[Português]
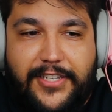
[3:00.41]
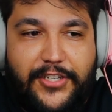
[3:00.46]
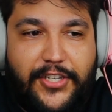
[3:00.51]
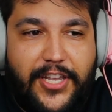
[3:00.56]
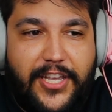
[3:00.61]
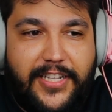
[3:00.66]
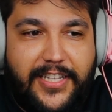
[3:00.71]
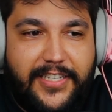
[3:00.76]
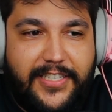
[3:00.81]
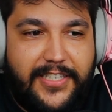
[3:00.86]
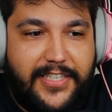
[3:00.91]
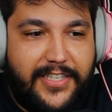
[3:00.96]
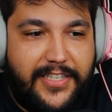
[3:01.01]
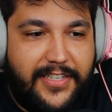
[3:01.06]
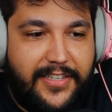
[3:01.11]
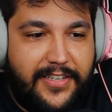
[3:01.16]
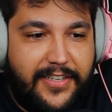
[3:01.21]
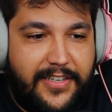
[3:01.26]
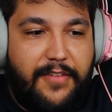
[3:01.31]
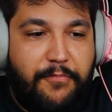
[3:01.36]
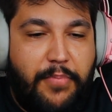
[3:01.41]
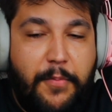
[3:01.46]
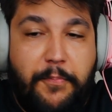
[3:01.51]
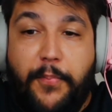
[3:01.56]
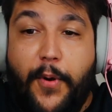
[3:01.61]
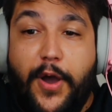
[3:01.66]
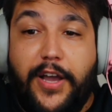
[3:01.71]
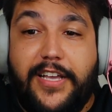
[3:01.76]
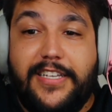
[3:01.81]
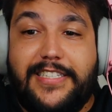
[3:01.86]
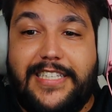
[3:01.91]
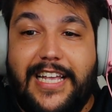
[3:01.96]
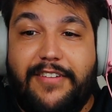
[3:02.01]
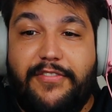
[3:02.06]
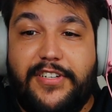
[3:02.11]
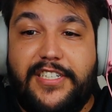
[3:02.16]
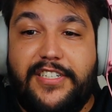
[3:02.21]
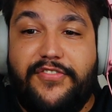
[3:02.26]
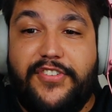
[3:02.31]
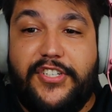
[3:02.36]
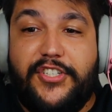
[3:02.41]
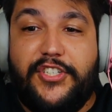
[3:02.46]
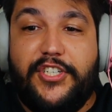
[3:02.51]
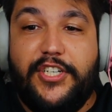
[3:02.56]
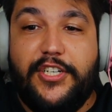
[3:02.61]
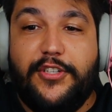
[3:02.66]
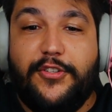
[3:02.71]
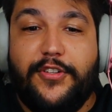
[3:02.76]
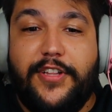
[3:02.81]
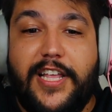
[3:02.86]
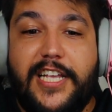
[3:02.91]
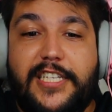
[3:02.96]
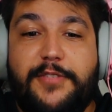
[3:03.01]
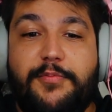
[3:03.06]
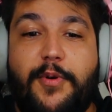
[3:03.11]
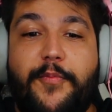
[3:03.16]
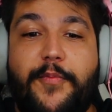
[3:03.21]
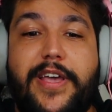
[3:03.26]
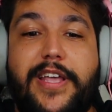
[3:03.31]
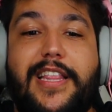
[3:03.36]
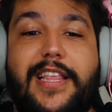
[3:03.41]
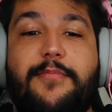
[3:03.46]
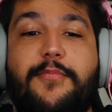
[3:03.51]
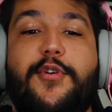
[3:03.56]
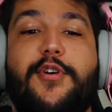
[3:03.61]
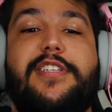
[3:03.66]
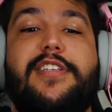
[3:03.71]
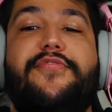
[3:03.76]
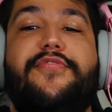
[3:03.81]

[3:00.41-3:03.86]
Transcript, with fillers: jeito assim. Pipoca estava de vestido. Nesse momento, a moça